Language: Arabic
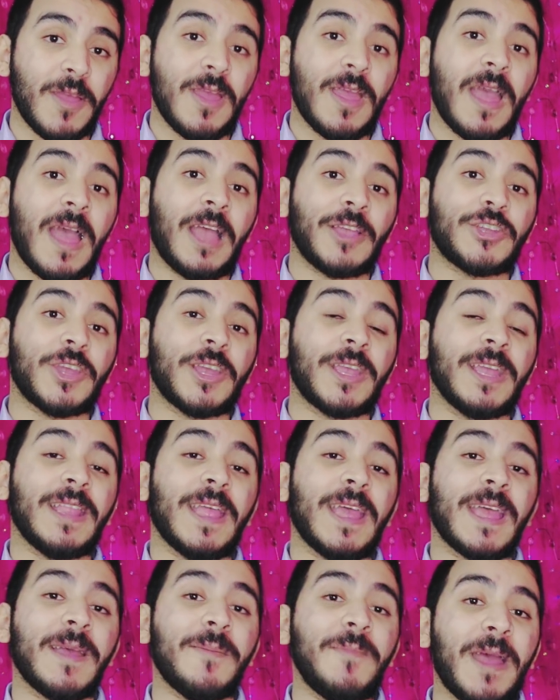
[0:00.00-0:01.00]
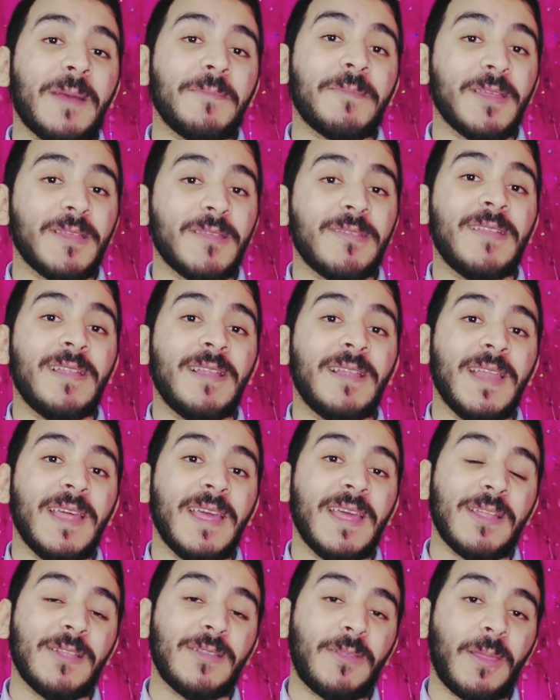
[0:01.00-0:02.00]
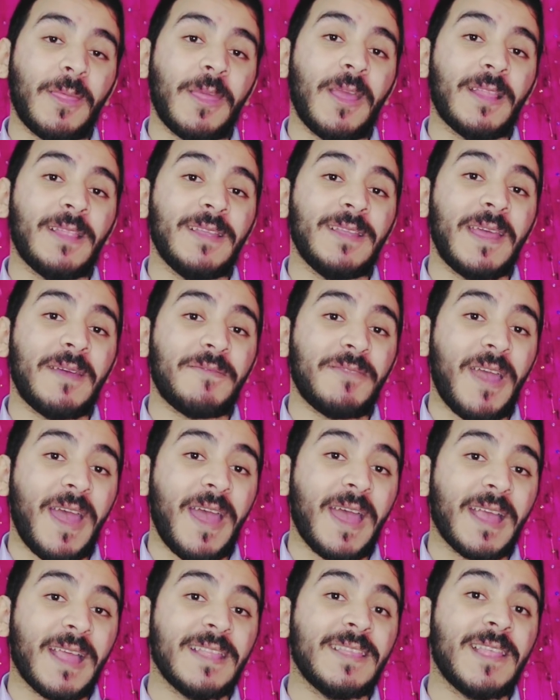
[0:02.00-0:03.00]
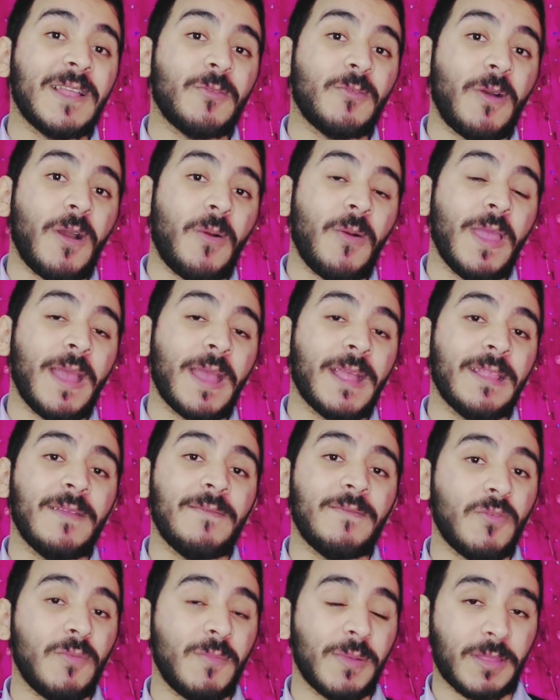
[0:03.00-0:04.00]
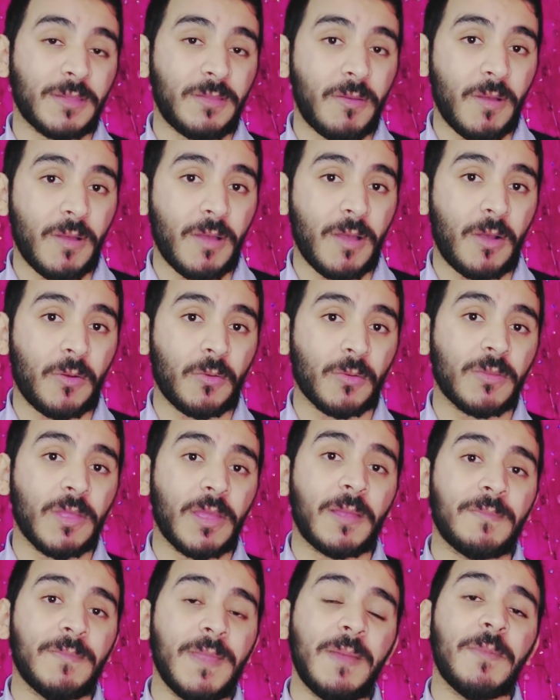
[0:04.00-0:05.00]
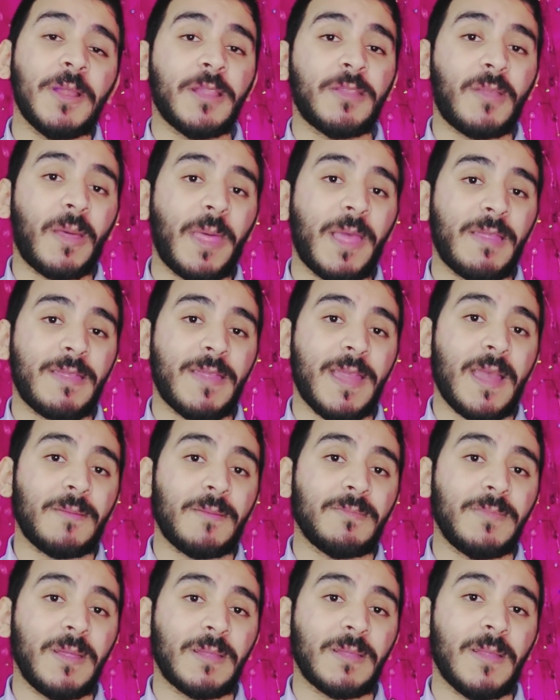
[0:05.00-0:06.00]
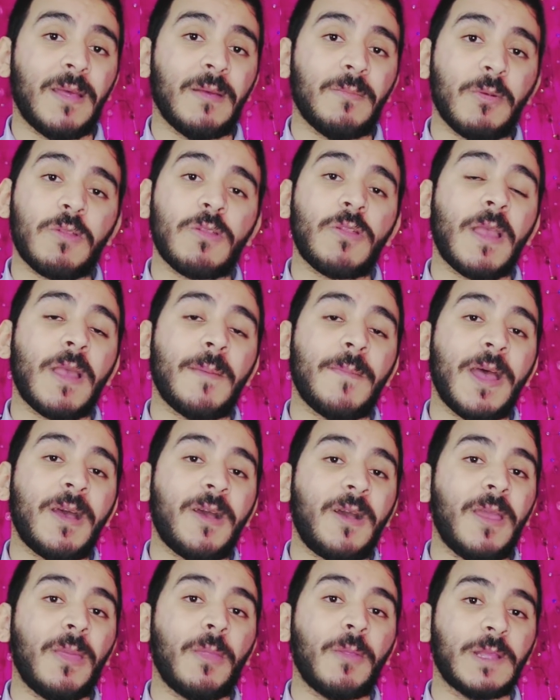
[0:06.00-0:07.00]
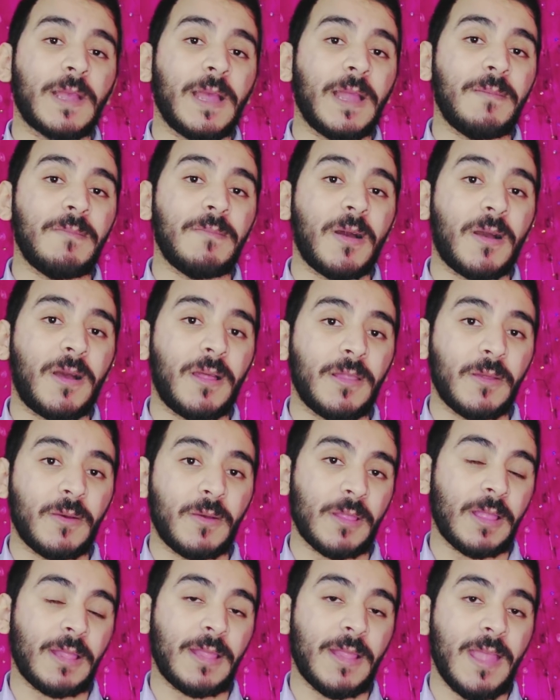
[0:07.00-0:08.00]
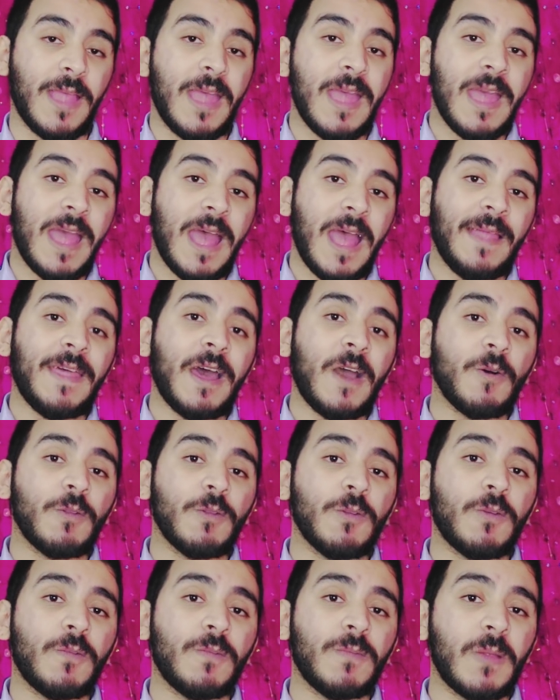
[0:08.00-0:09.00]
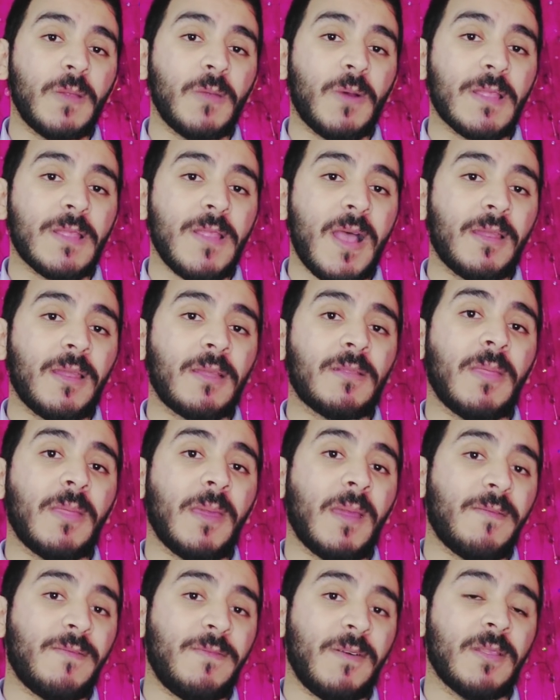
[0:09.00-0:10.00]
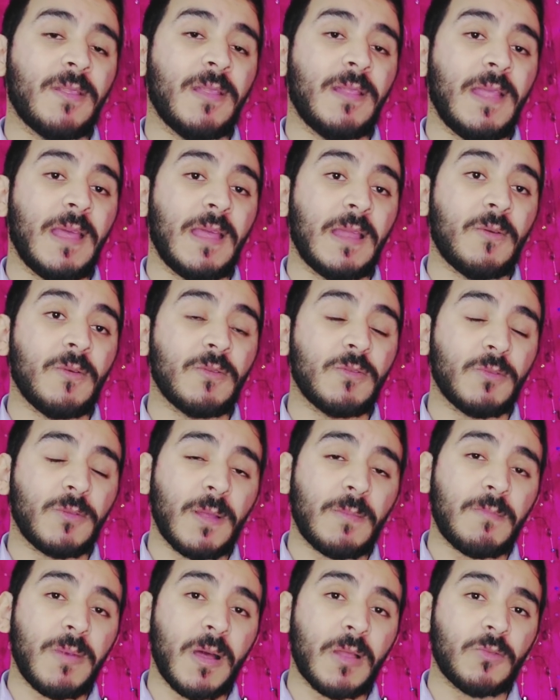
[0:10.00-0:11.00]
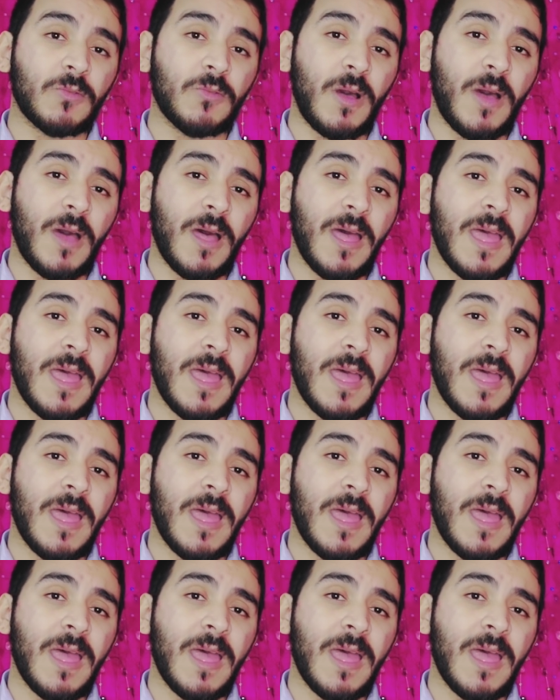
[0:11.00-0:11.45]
عشان كده يا جماعه باذن الله الطريقه دي نافعه جدا وقويه جدا فوق ما تتوقعوا طيب نعمل الطريقه ازاي يا عبد الله بصوا يا جماعه خير الكلام ما قل ودل انا هقول لكم دلوقتي على طريقه بفضل الله لو انتم طبقتوها